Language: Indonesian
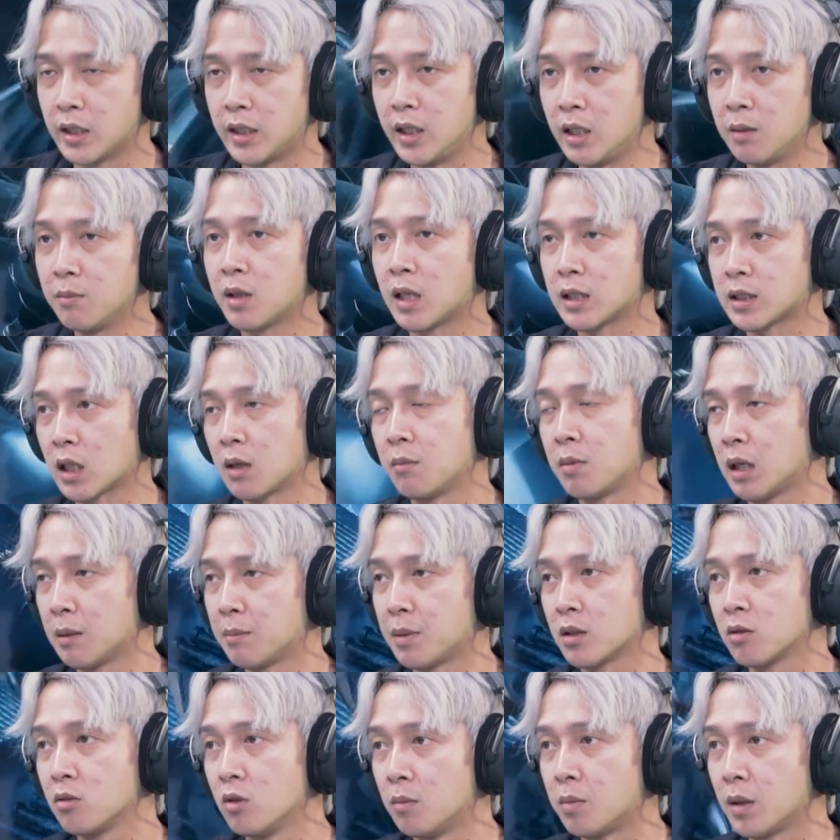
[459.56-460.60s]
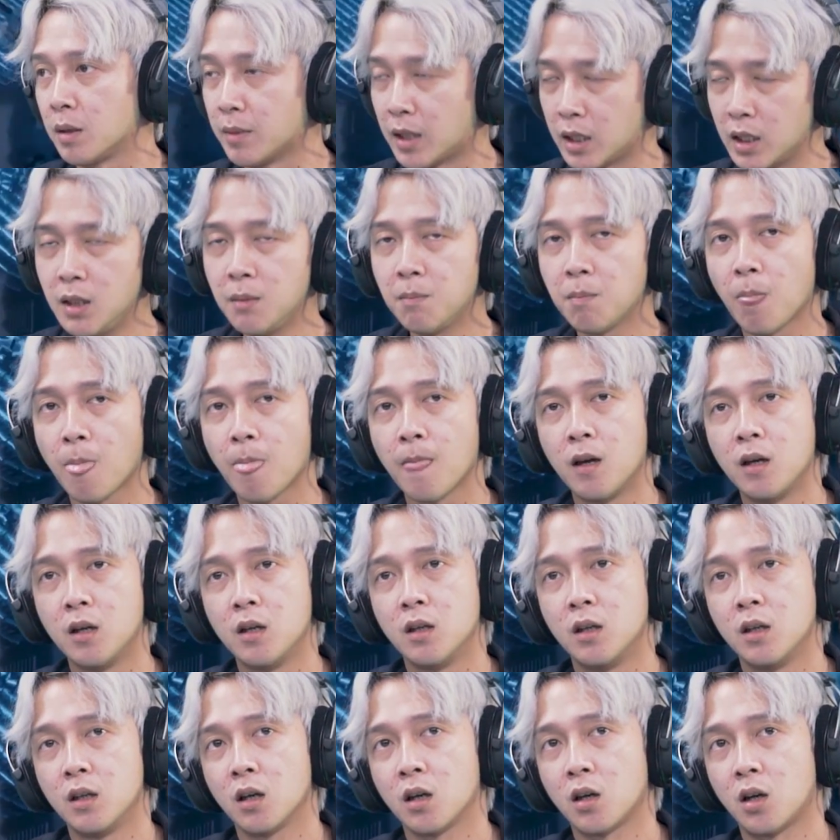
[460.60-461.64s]
Jadi ini berdasarkan pendapat gue pribadi.
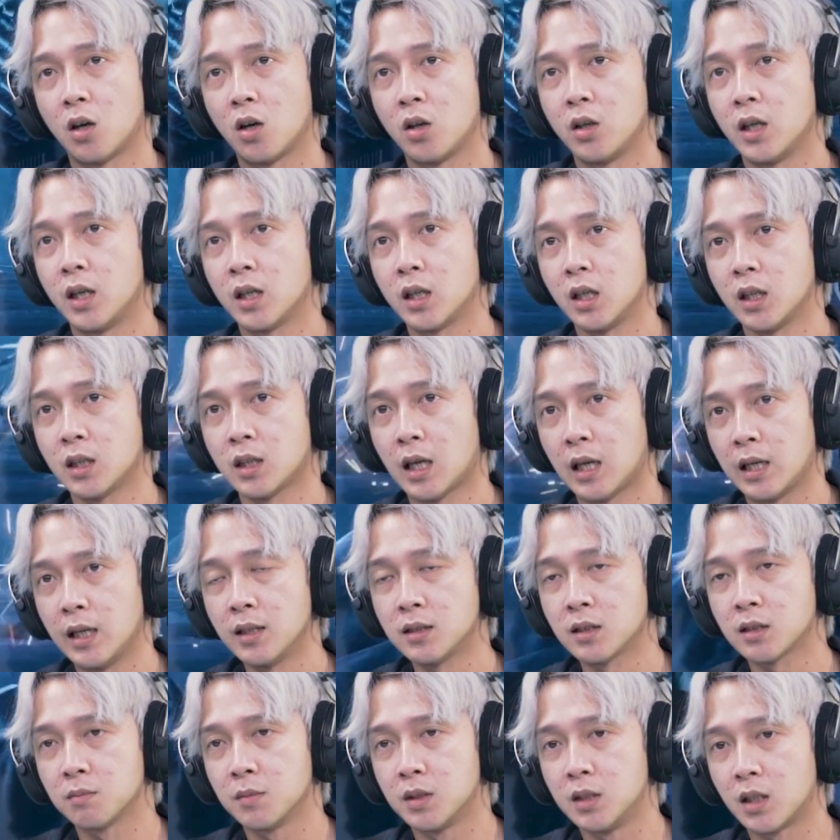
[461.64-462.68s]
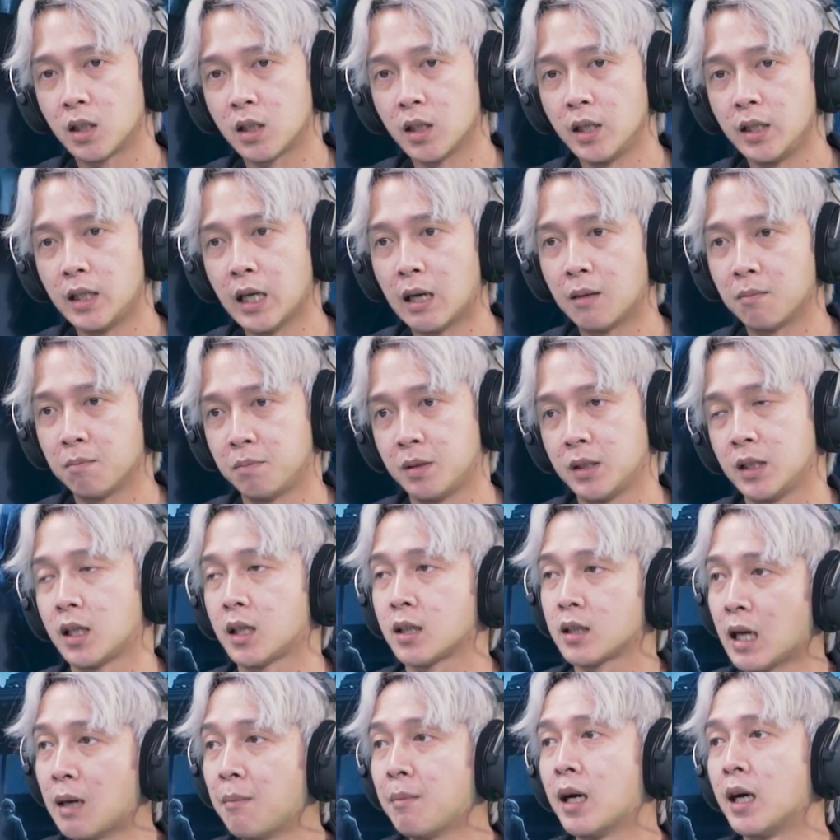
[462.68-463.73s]
Kalau yang kita lihat sebenarnya yang
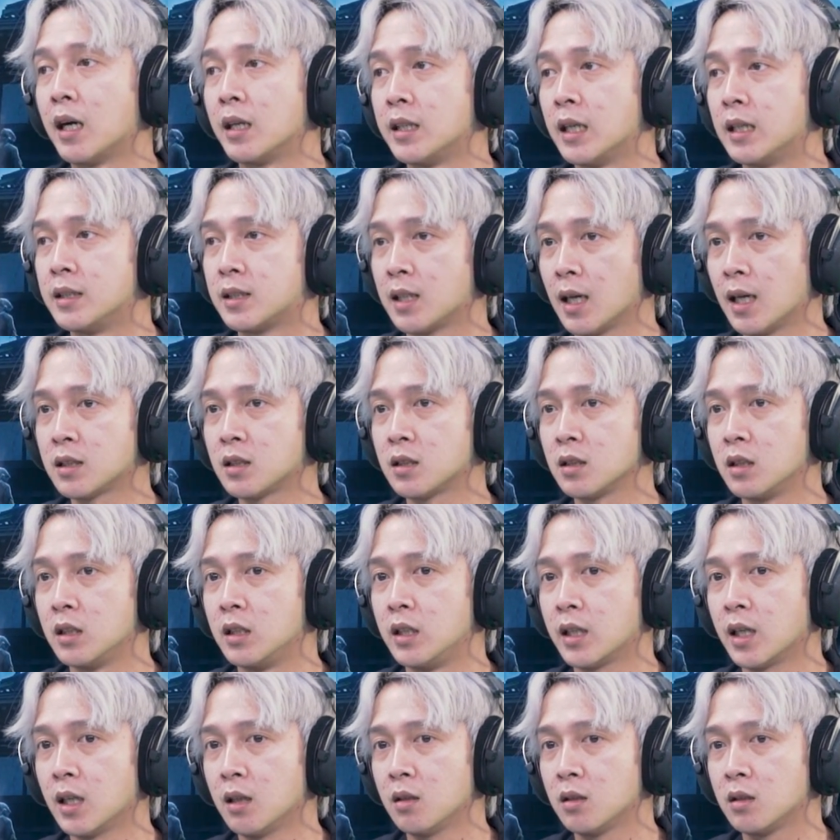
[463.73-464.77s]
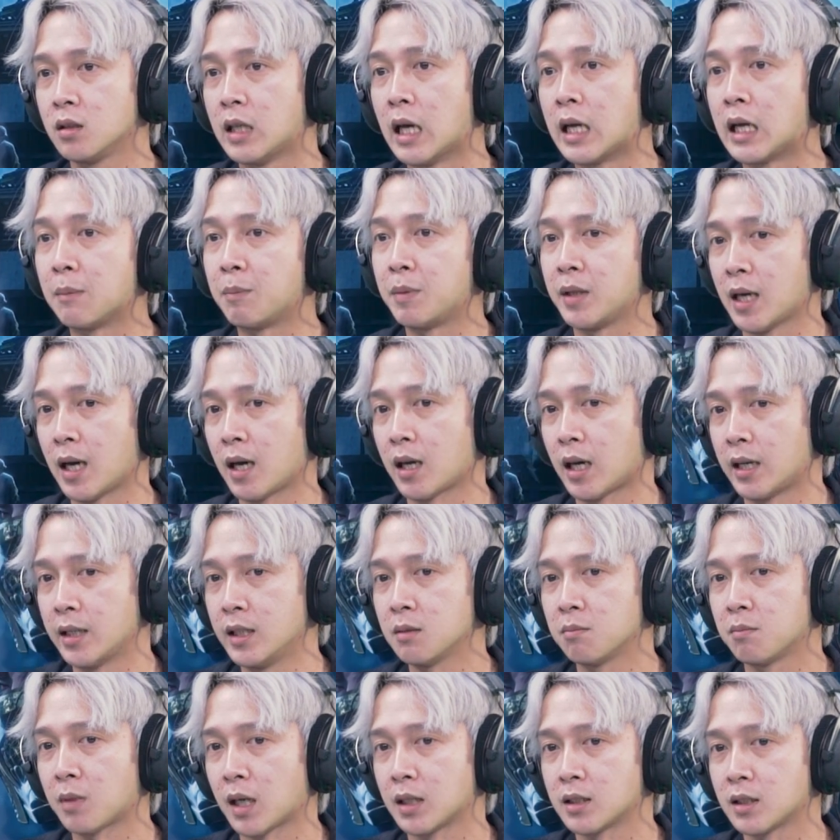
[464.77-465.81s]
pertama ya jelas ini kan dari pihak
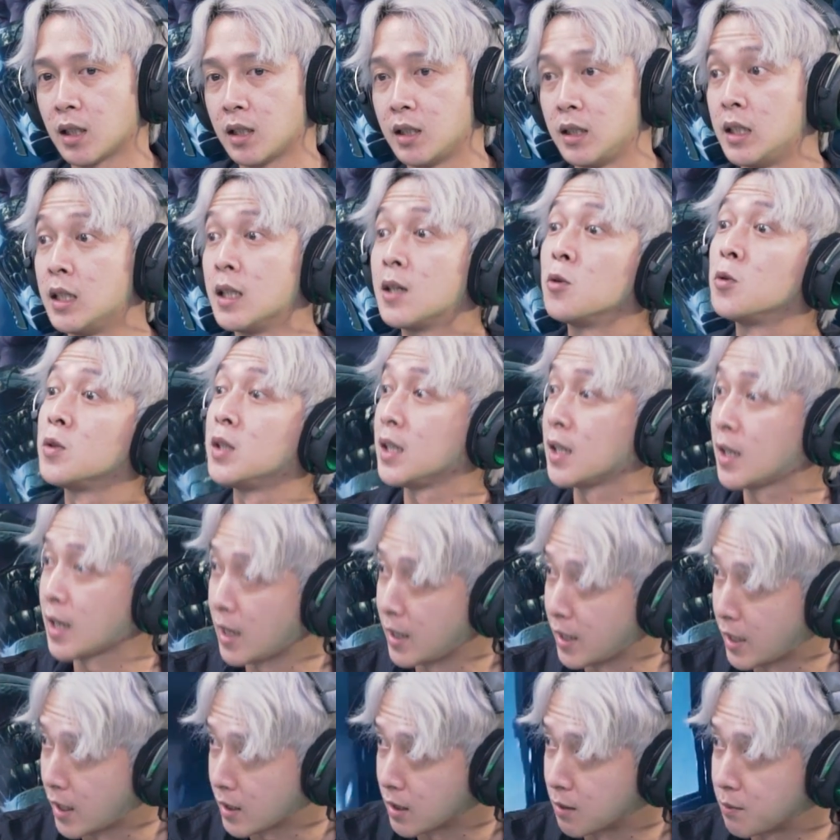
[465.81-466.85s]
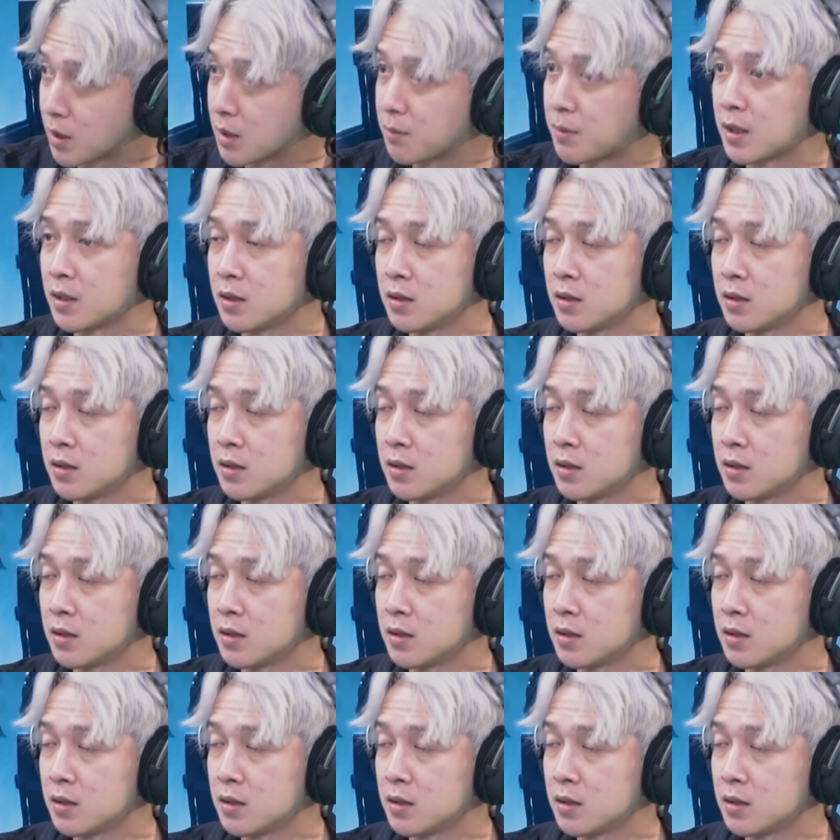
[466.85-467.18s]
rakyat merasa dirugikan ya teman-teman.